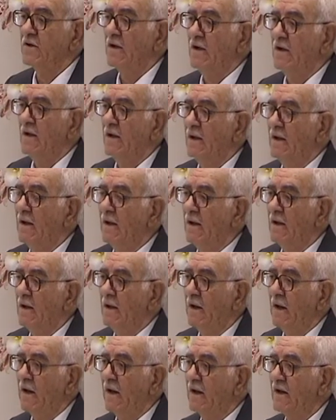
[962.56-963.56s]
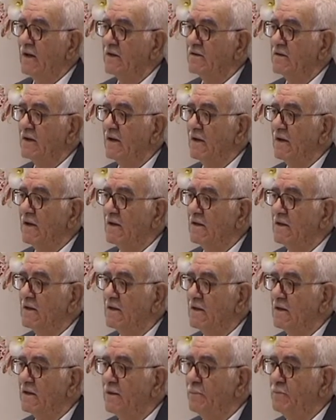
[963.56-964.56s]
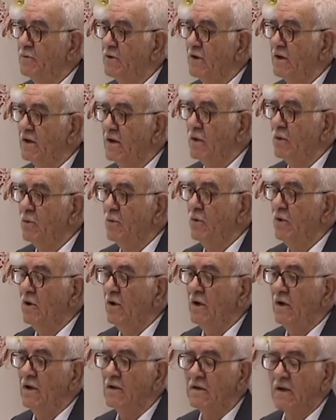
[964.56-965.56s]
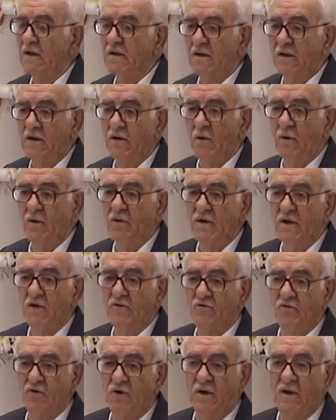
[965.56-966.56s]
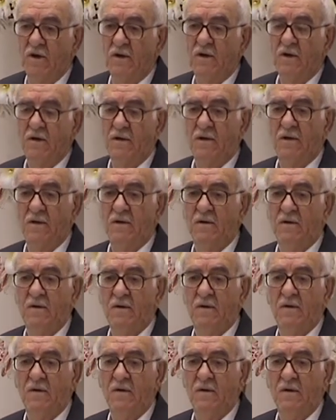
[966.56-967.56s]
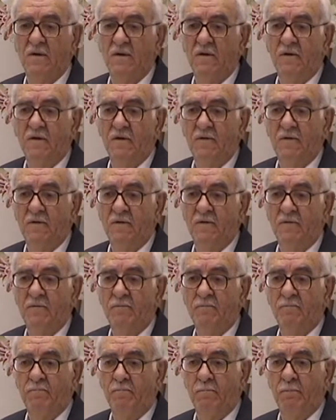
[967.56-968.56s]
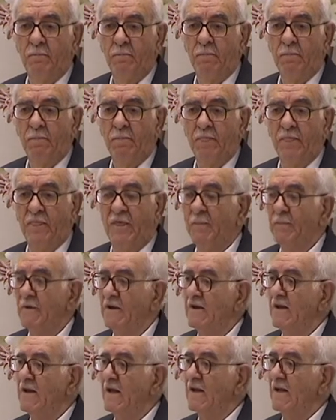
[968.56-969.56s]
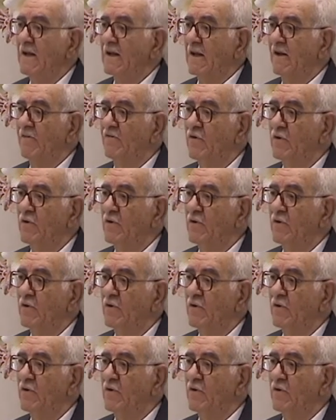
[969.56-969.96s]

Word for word: niebie nie będzie tych, którzy popełnili samobójstwo i w taki sposób Judasz stracił swoją duszę i wieczne życie.